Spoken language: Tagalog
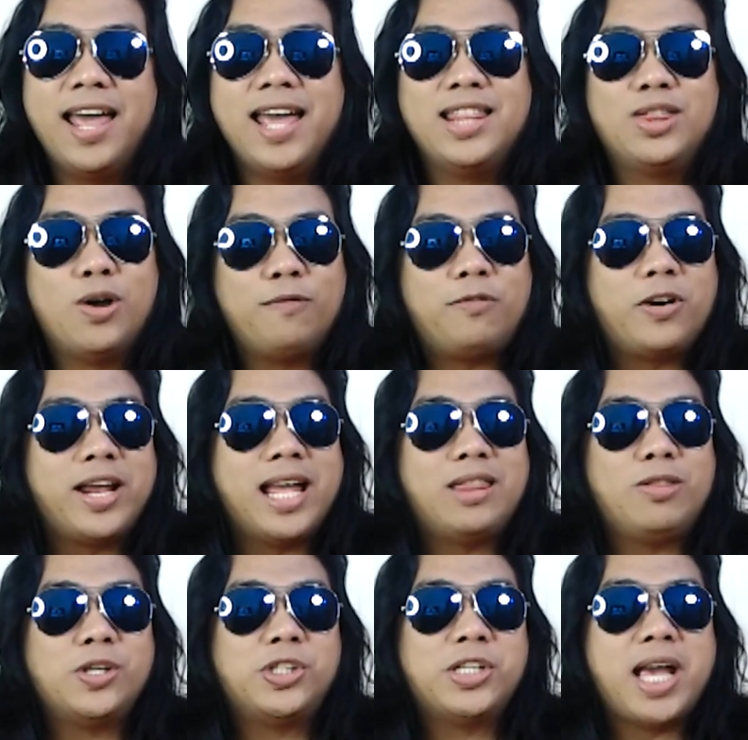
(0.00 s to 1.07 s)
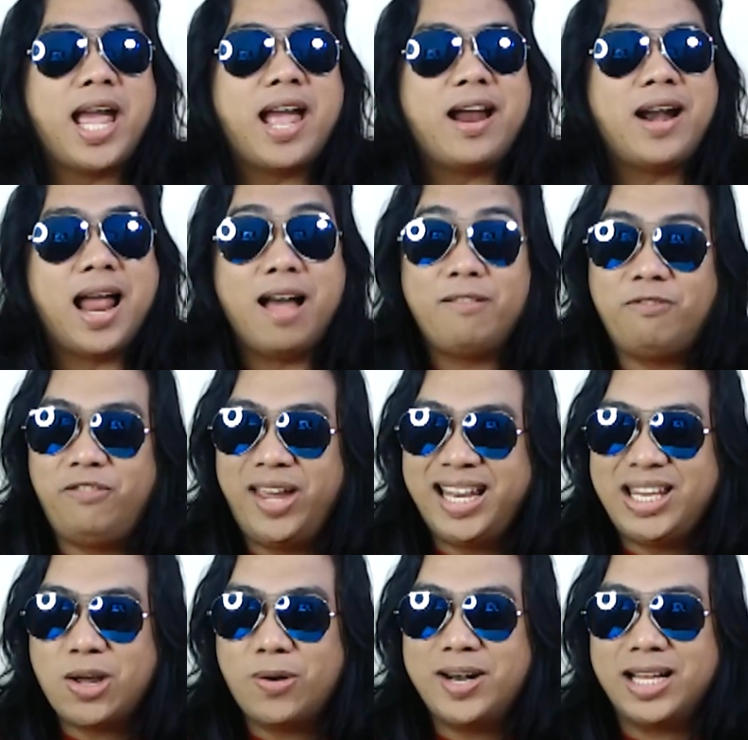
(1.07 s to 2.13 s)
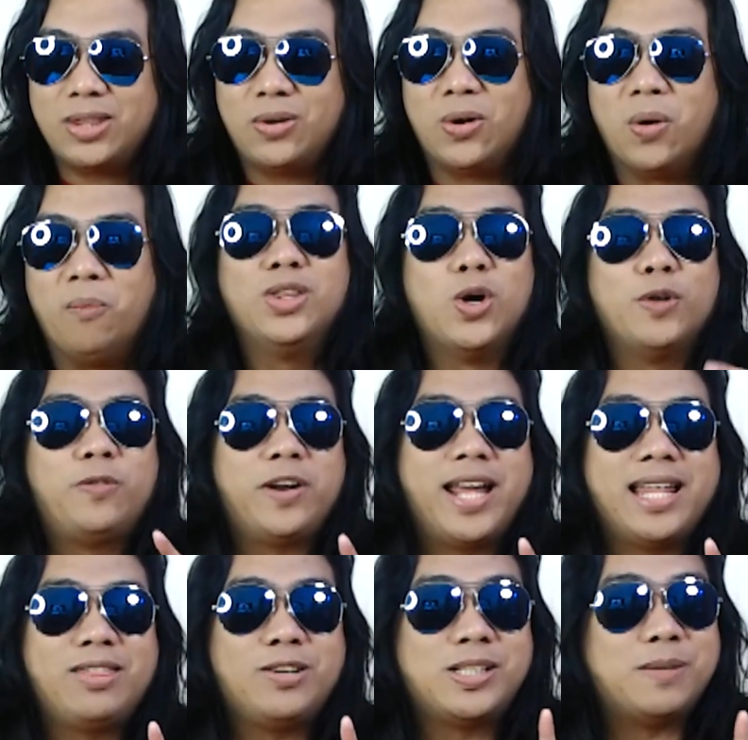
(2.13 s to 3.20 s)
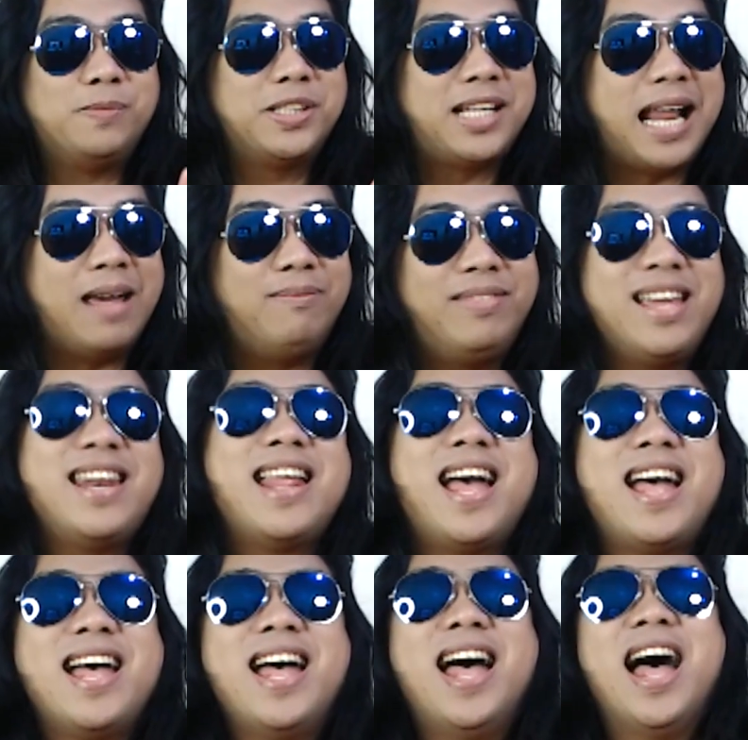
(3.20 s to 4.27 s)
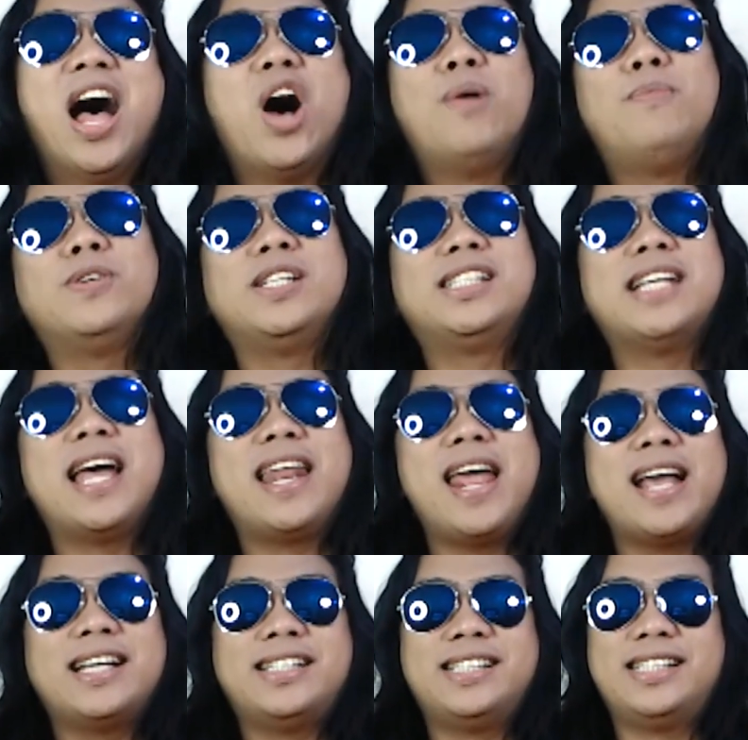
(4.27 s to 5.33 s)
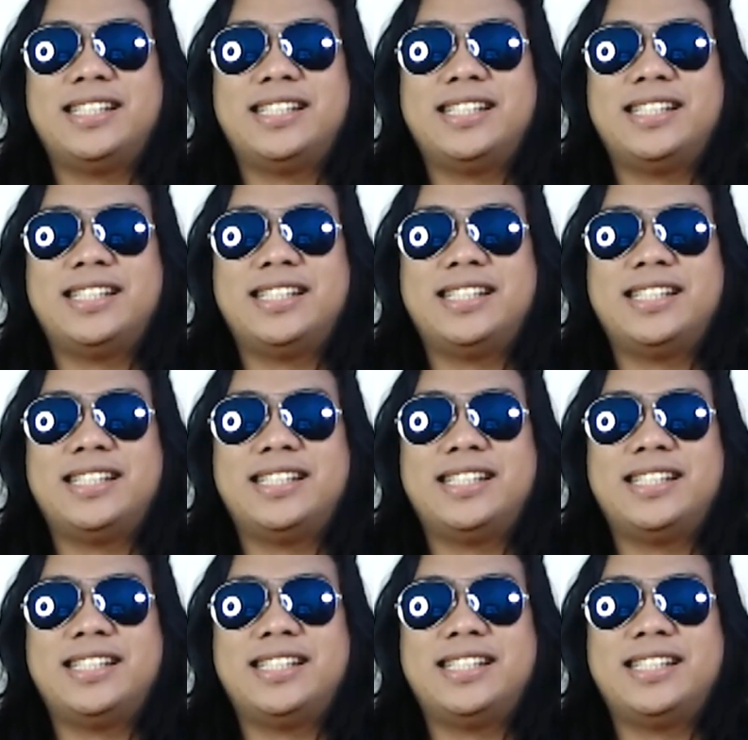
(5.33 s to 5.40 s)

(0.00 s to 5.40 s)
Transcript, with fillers: And don't forget to share ang video na to. Don't forget to subscribe din ha. Ako po si Serex.